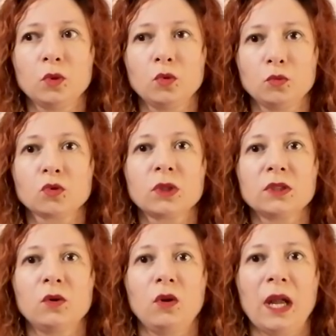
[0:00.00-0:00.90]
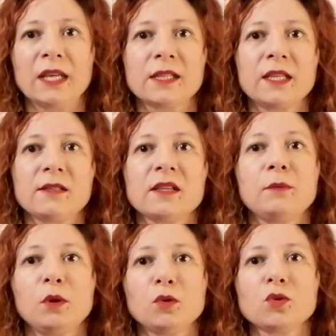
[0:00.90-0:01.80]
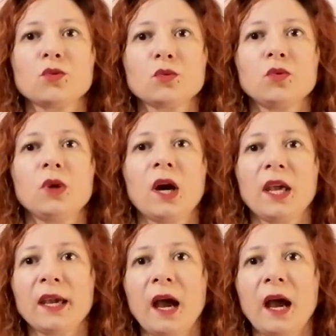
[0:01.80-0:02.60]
yumurta döllendiyse bile o çocuk dünyaya